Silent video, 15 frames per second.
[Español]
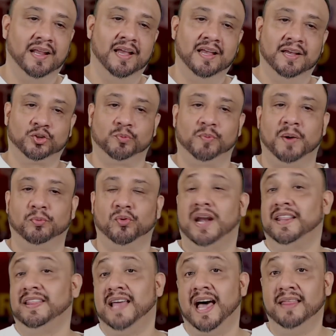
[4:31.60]
Su
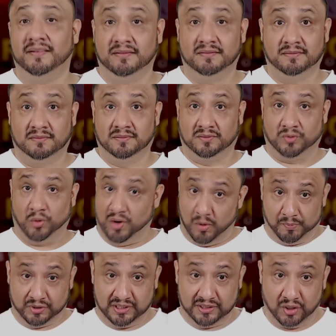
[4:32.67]
popularidad, con la
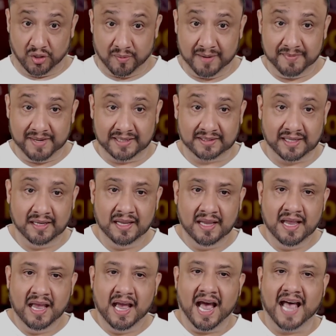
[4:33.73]
oposición obviamente,
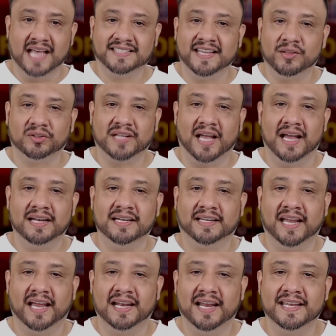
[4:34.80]
ha sido tal
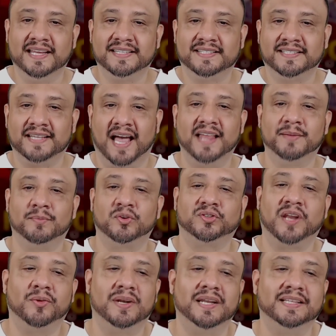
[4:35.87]
que Leyes ha
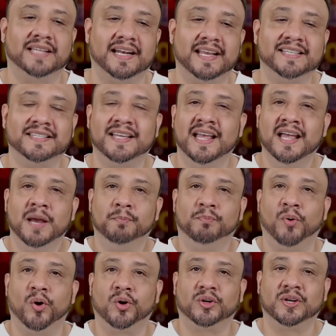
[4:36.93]
demostrado el interés
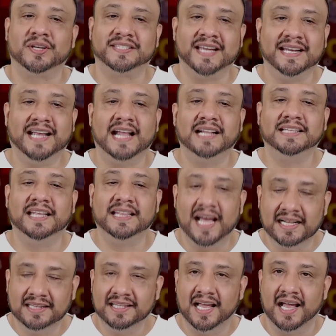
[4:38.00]
por ser
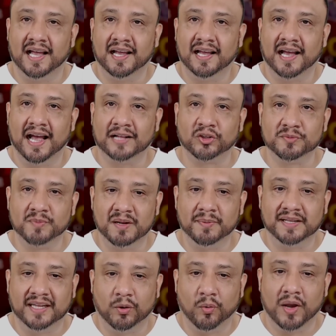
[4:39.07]
candidata al
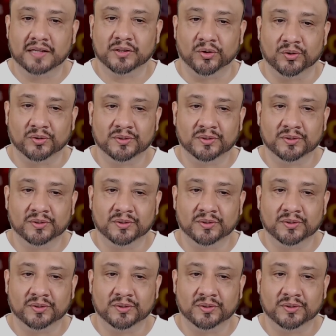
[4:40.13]
2024.